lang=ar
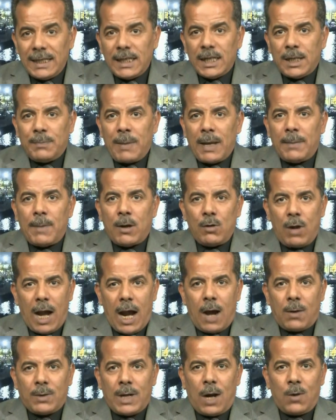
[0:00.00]
دبيبه
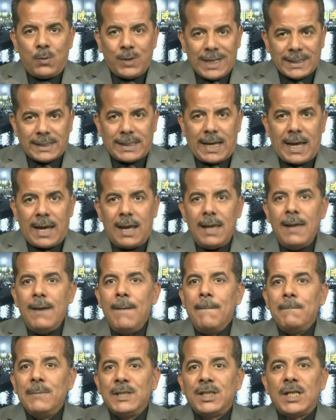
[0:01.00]
يحاول او يسعى
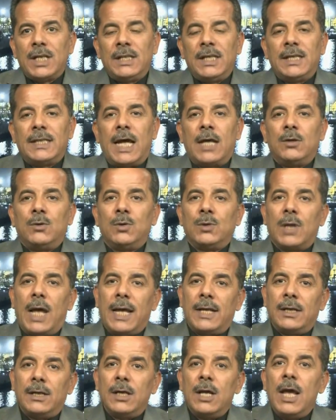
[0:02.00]
من جديد ان
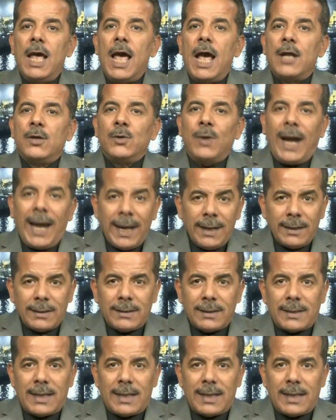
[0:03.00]
ان ان يحرك